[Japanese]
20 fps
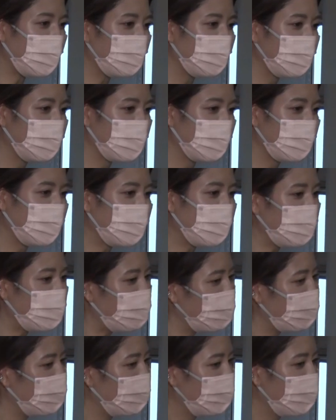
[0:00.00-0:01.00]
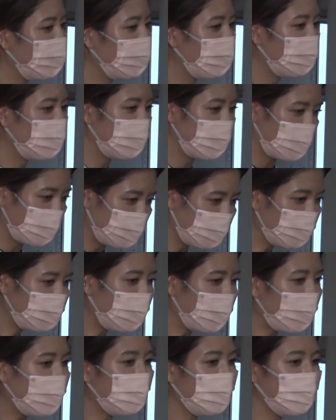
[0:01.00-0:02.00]
にもずっと自分
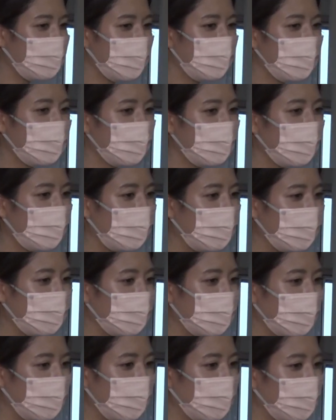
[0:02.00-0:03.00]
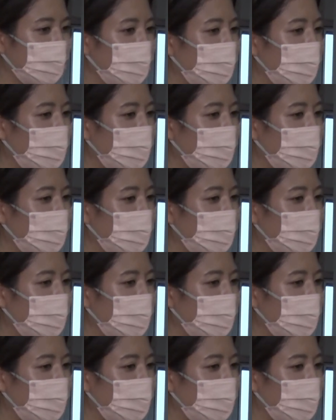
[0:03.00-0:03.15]
だけを信じてやるってい